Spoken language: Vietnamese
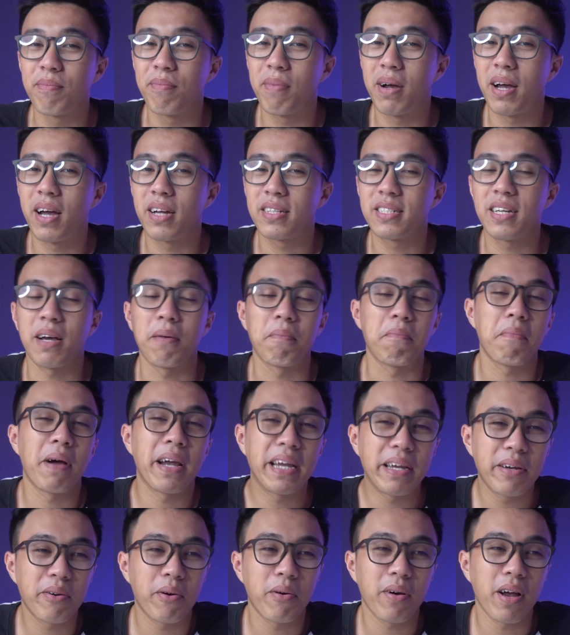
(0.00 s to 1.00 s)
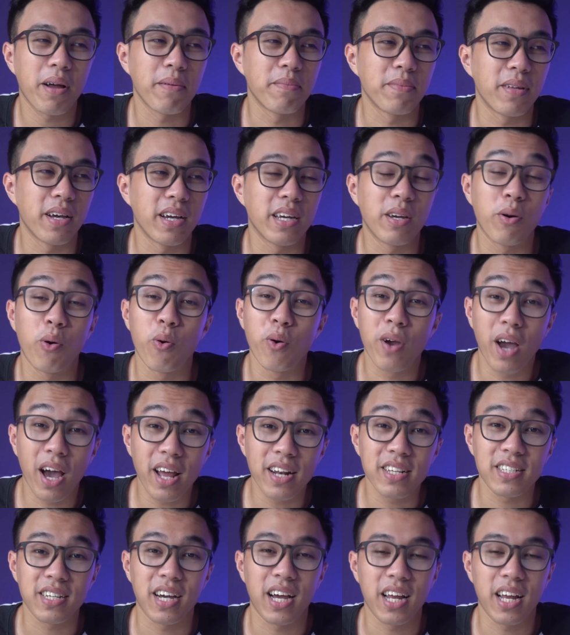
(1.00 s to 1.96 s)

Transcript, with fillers: mà chẳng may có cảm thấy hối hận